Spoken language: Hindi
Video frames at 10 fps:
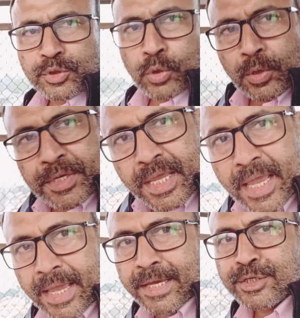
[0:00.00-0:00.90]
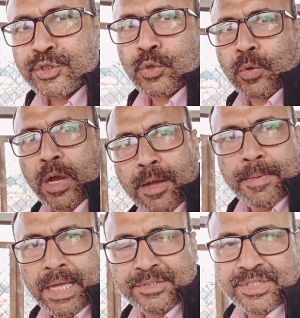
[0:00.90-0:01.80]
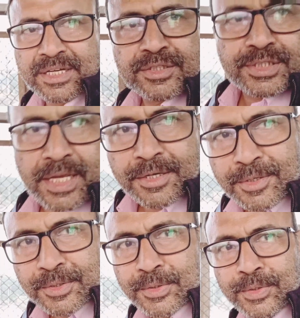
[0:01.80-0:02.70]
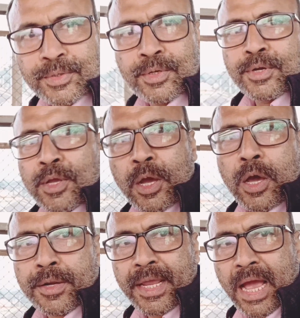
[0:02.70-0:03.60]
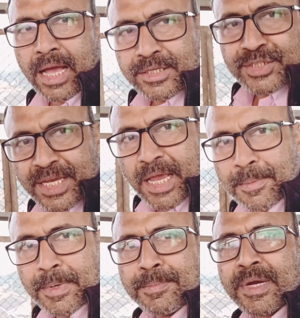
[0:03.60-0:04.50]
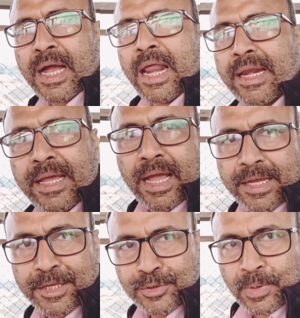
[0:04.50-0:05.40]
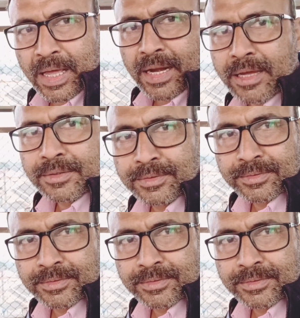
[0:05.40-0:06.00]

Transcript: मित्रों ये है सुखाबाद जंक्शन और यहाँ से अब हम कालका के द्वारा